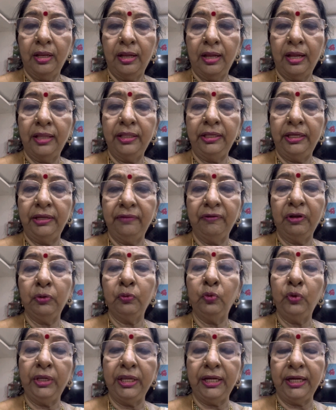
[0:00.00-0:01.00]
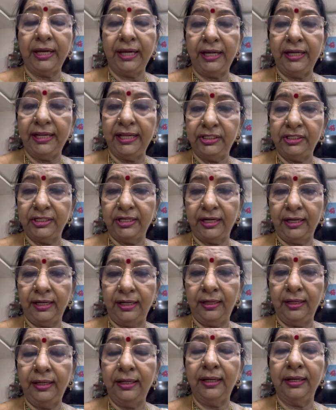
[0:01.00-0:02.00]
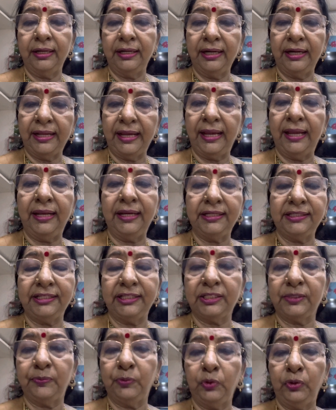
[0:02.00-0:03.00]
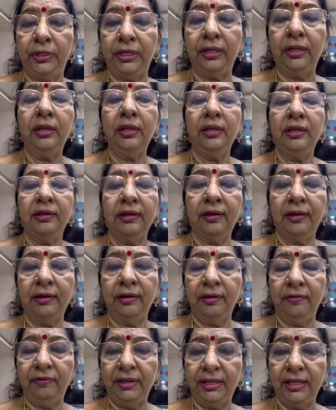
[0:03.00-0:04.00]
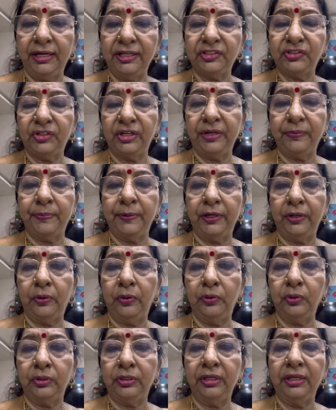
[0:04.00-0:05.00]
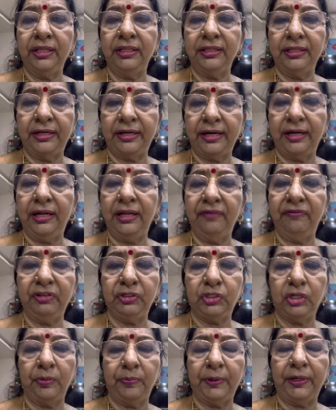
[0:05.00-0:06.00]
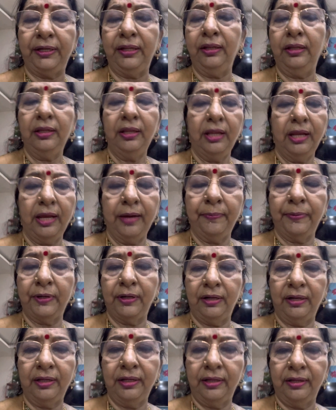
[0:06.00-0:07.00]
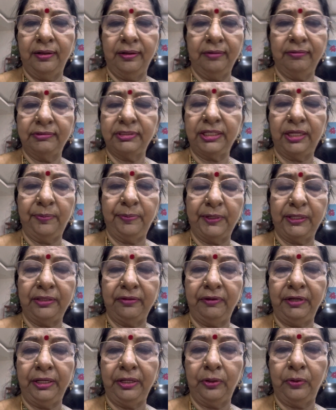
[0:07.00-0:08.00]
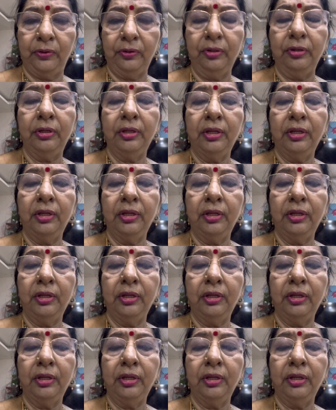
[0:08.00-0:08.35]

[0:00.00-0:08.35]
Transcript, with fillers: அது ஈவன் உயிருக்கே டேஞ்சர் ஆகிடலாம் இல்லைன்னா டயாலிசிஸ் போய் விகரஸ் ட்ரீட்மெண்ட் கொடுத்து இந்த ட்ரக்கை வித்ட்ரா பண்ணி அப்புறம்லாம் சரிப்படுத்த வேண்டியிருக்கும்